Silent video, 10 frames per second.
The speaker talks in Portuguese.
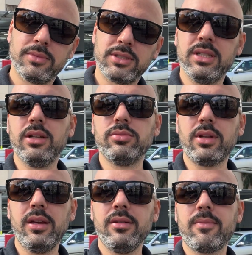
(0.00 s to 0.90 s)
Se não
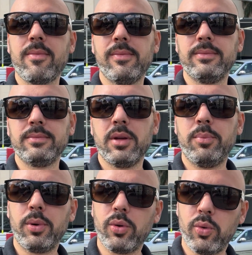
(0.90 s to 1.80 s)
tem,
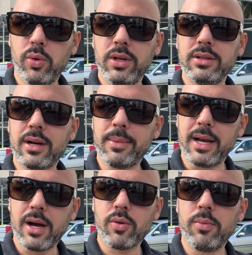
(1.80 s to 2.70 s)
procure
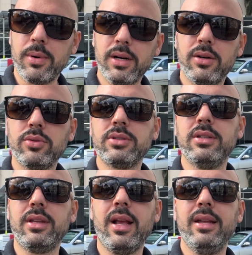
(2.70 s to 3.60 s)
trabalhar com bancos
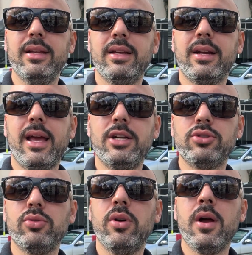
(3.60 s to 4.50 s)
que têm linha de
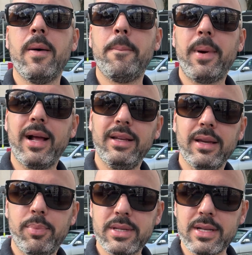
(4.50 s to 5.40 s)
crédito para
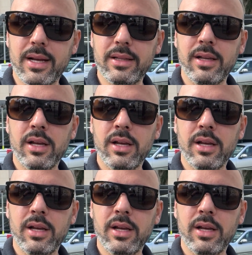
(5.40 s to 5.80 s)
linha pesada.